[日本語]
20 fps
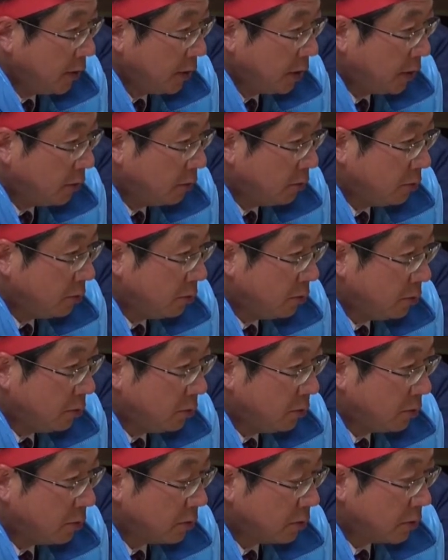あ
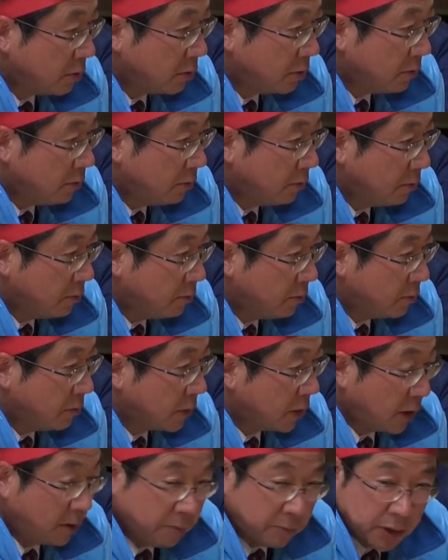の
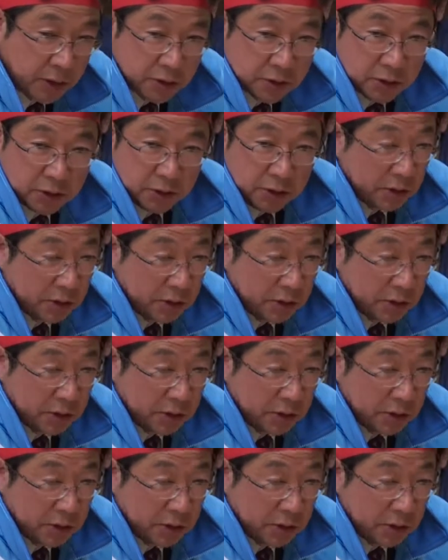神林